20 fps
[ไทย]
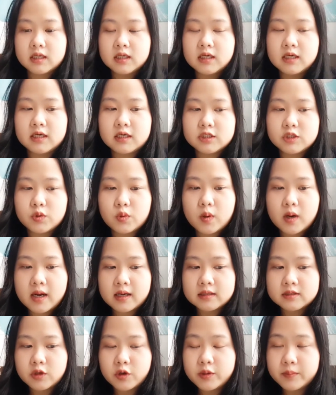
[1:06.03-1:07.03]
คือช่ว
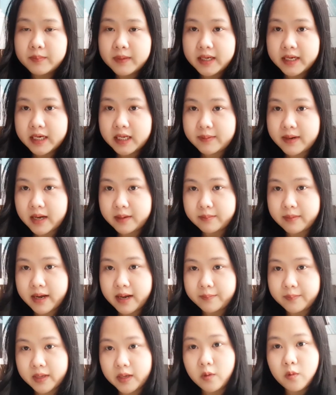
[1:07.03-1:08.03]
งต้นปีที่ผ่าน
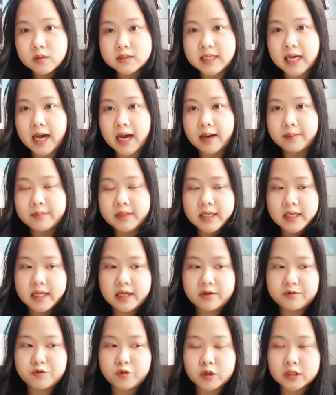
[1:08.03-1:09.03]
มาปี63
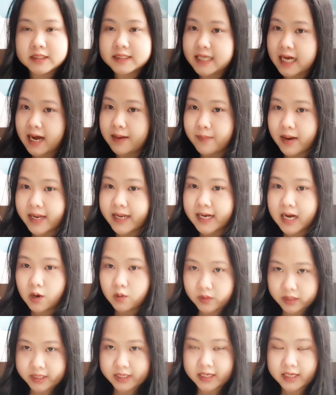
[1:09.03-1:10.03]
ที่ฝนจะไป
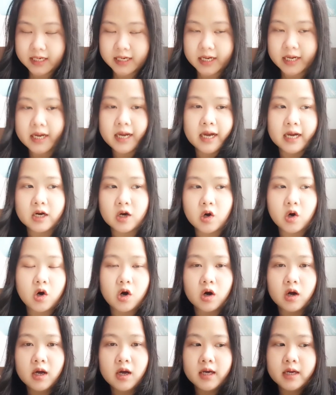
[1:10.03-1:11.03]
เกาหลีนะคะก็
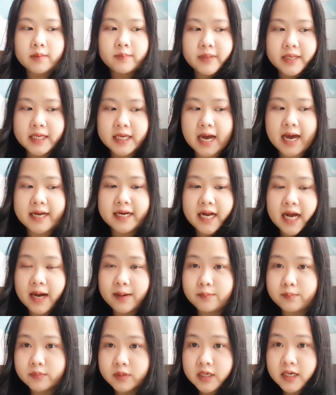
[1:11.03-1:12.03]
มีการ
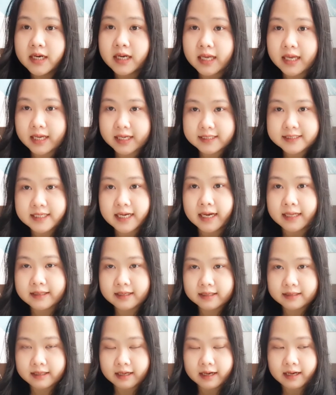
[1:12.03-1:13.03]
ทำเรื่องเอกสาร
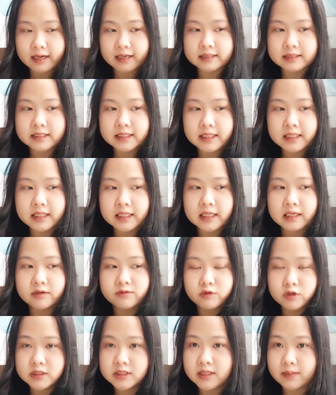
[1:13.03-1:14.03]
ต่างๆที่
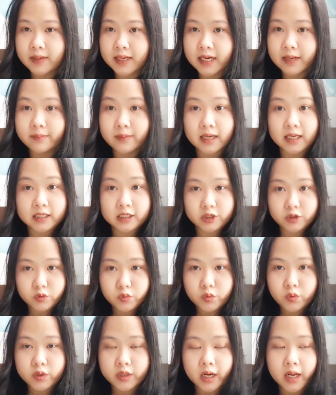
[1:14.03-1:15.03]
ฝนจะไปทำงานที่
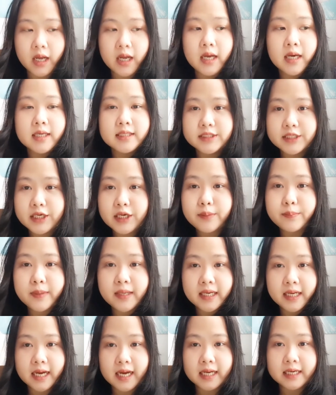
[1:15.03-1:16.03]
นู่นซึ่ง
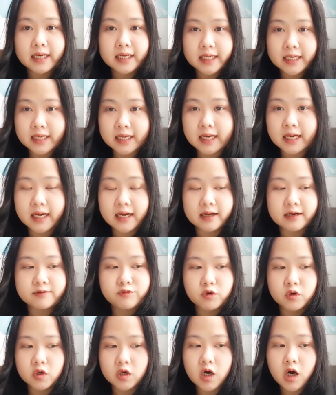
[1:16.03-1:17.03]
เป็นงานร้านอาหาร
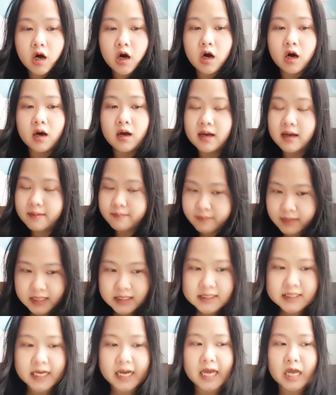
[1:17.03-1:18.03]
ฝนก็
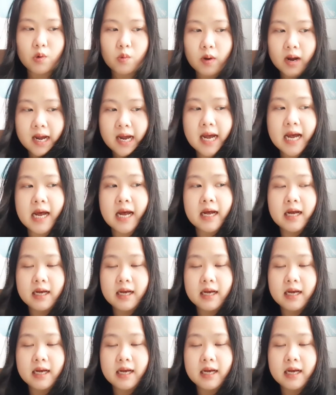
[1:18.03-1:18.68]
มั่นใจว่า